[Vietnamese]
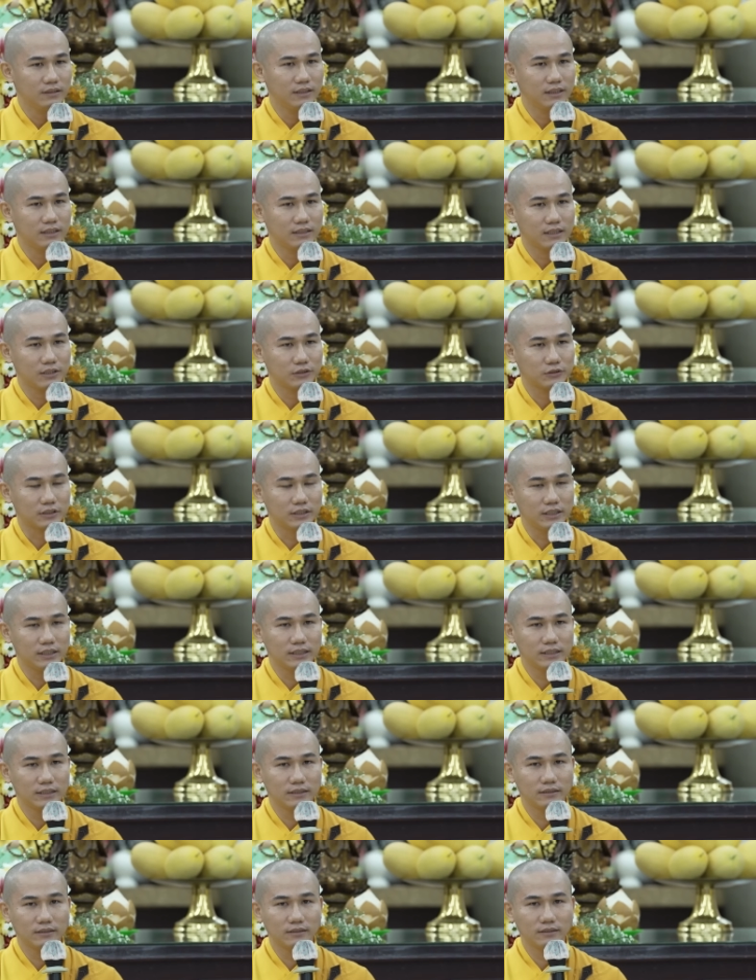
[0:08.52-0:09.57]
Lời đầu
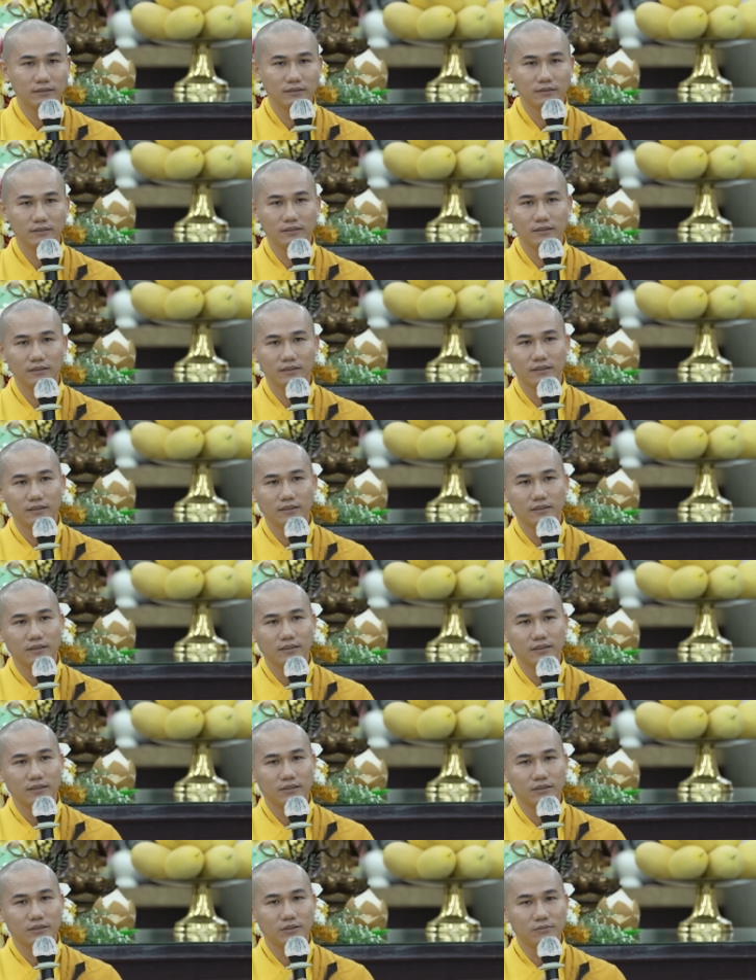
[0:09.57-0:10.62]
tiên,
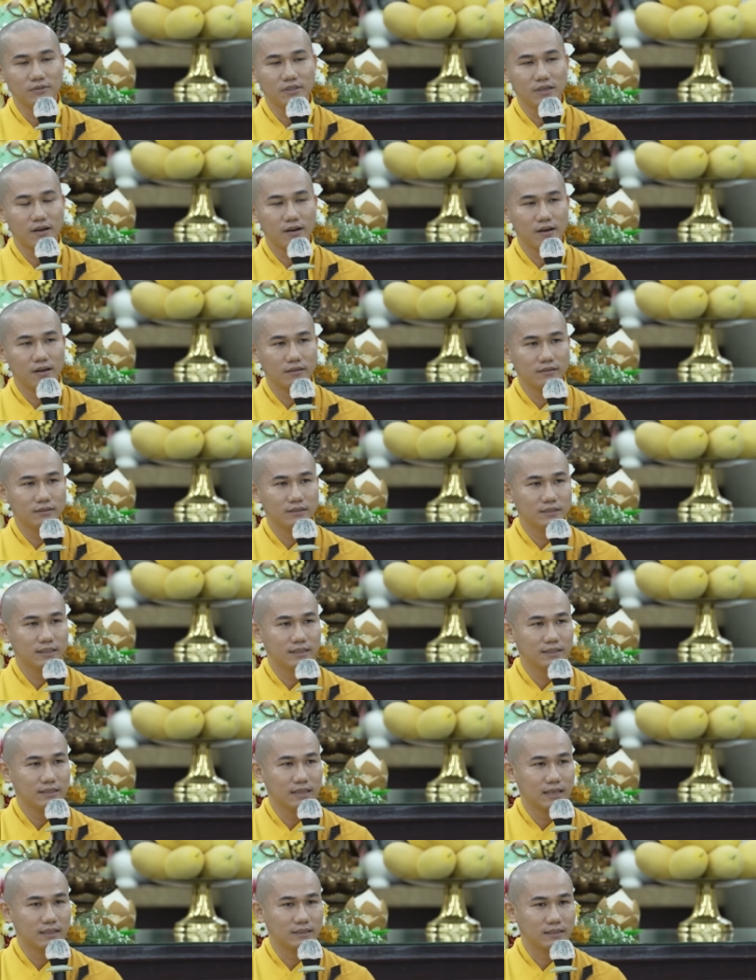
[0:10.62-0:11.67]
chúng con
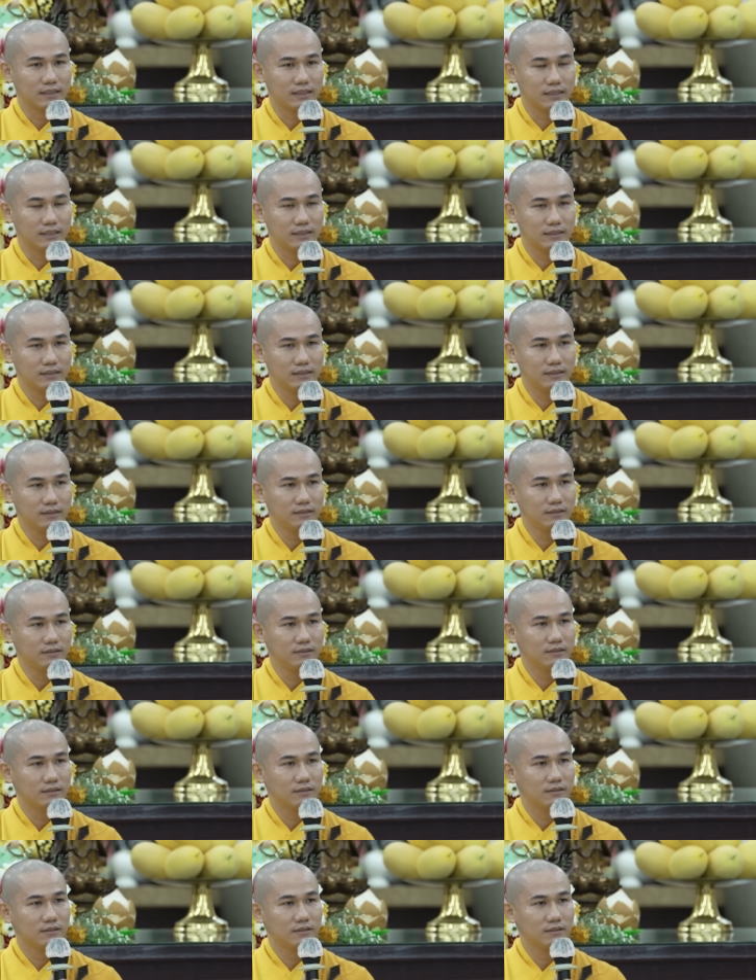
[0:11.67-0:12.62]
xin thành kính